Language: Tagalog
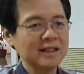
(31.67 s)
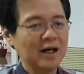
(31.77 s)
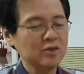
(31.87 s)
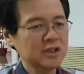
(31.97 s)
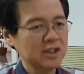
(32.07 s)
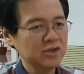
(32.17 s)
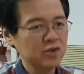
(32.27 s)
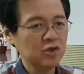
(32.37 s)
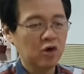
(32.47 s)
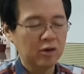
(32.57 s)
500,000
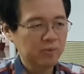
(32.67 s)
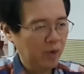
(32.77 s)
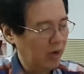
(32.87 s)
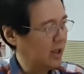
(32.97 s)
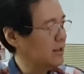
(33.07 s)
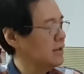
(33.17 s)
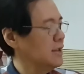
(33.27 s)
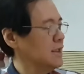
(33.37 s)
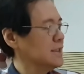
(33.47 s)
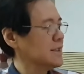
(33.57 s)
yon or more.
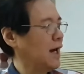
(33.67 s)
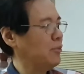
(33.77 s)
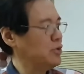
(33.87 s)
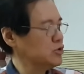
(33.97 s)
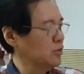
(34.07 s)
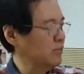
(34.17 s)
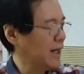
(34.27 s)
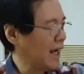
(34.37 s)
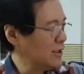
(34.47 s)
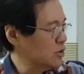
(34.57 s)
Tapos kung
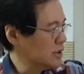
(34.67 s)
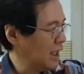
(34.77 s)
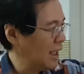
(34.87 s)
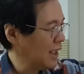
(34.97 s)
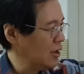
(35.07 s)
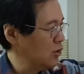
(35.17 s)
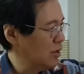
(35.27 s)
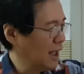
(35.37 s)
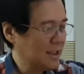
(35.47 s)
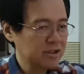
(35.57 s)
barado talaga yung
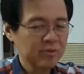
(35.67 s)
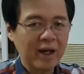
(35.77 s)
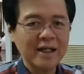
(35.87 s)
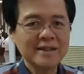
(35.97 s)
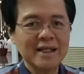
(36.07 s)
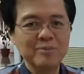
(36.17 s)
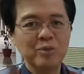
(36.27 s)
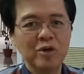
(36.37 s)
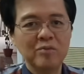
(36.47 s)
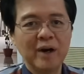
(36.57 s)
ugat, yung mga
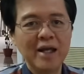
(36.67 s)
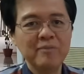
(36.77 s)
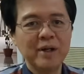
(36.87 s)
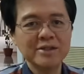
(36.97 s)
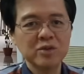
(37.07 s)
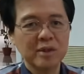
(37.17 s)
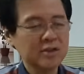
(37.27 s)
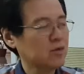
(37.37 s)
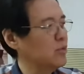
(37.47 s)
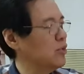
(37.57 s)
triple bypass,
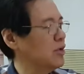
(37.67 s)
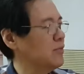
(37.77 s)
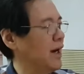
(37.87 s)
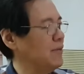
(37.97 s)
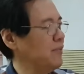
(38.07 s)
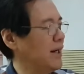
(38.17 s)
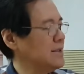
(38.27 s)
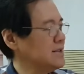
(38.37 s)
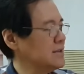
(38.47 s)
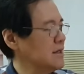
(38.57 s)
quadruple
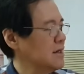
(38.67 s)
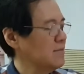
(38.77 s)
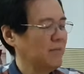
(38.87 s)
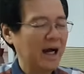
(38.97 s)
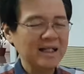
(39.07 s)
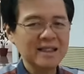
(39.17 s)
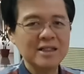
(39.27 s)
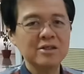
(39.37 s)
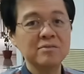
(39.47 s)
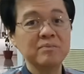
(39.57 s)
bypass, mahal
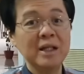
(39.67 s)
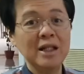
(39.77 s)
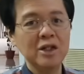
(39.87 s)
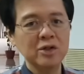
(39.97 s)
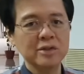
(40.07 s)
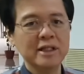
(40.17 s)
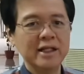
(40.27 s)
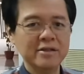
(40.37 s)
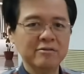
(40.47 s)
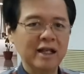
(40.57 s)
din yon, million
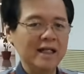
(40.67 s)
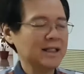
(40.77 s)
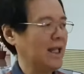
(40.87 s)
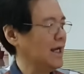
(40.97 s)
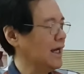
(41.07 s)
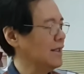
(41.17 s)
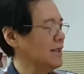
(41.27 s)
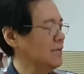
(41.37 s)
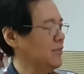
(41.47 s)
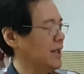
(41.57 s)
din, wala talagang
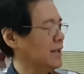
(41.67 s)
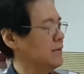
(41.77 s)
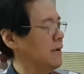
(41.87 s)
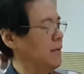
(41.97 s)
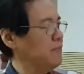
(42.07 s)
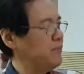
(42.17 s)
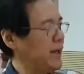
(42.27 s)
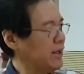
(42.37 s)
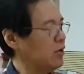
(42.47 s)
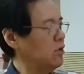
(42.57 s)
libre.
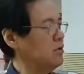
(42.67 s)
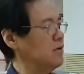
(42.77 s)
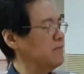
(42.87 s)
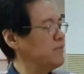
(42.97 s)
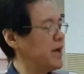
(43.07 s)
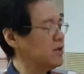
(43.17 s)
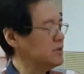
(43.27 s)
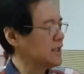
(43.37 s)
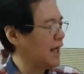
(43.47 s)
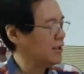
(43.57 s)
Pero
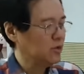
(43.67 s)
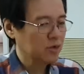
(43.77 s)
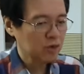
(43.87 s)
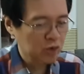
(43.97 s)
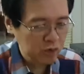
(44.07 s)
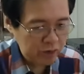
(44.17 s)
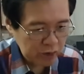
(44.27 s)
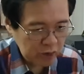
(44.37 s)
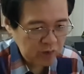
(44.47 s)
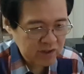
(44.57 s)
meron tayong good
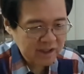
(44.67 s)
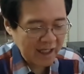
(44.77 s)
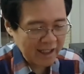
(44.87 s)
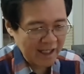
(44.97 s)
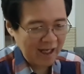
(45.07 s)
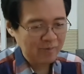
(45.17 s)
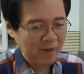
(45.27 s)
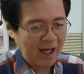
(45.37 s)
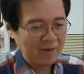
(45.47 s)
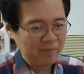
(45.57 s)
news sa ilang
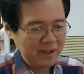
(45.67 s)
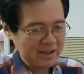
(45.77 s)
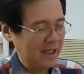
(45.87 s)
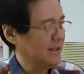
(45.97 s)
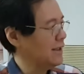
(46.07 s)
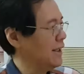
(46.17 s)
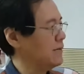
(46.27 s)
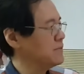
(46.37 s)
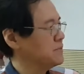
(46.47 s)
mga pasyente.